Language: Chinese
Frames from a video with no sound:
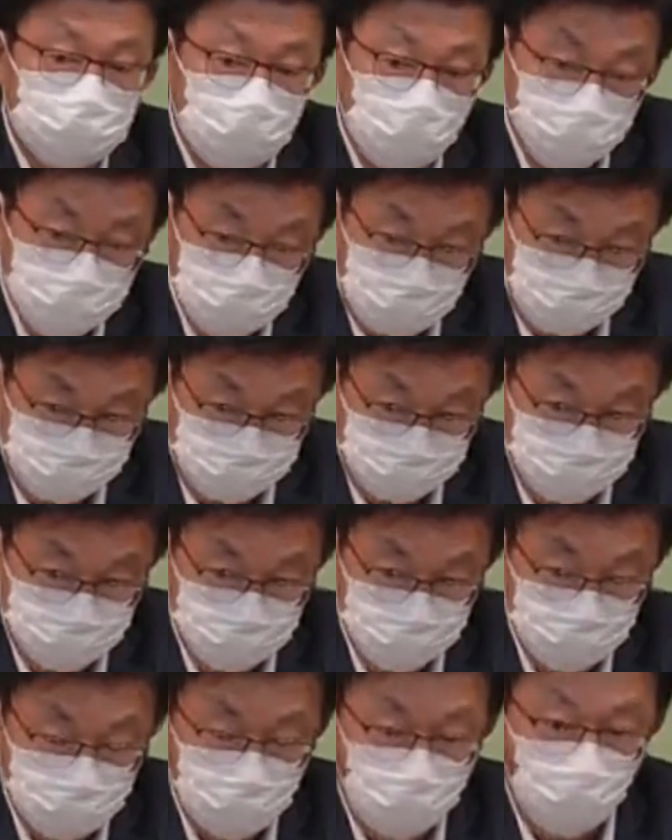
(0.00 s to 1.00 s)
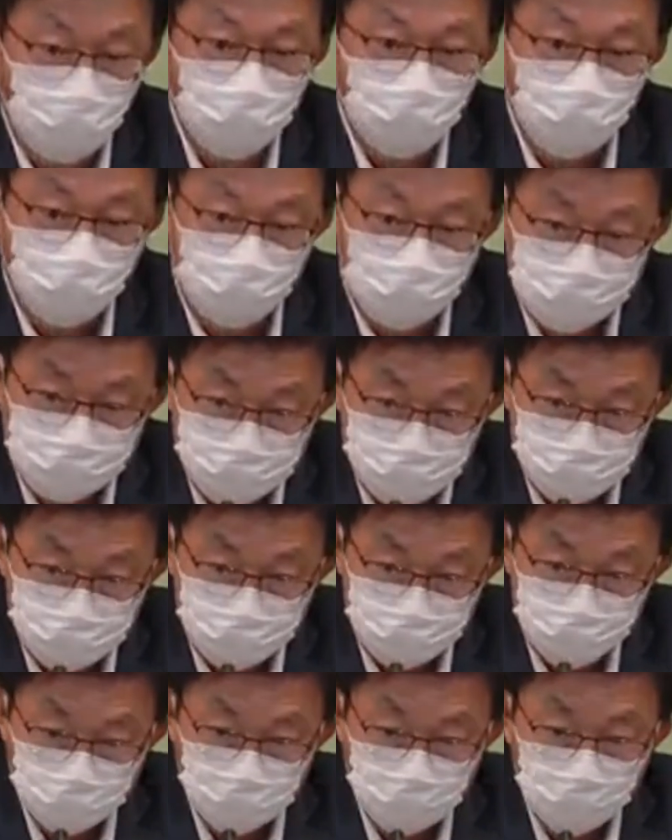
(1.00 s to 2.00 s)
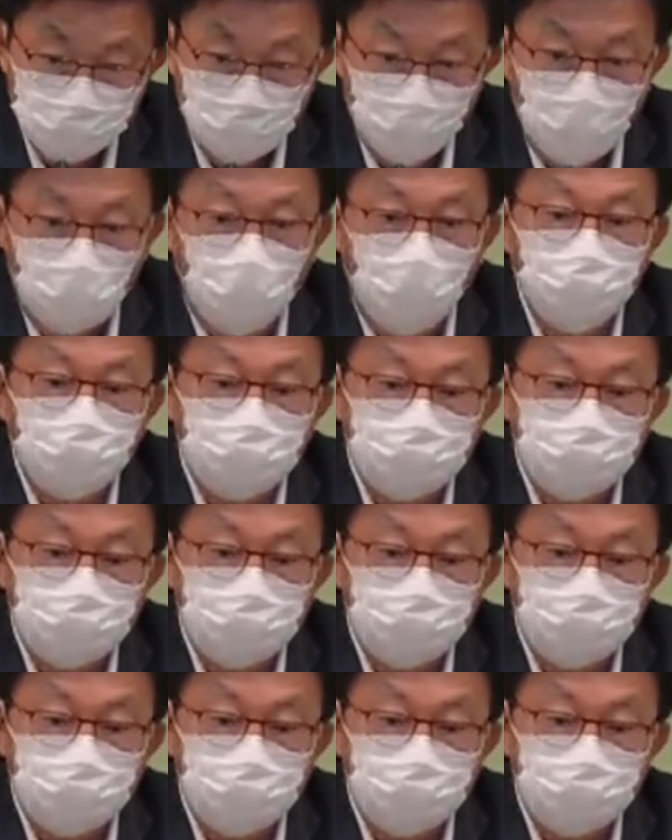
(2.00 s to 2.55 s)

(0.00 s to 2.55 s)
抄袭，还有 A 钱。还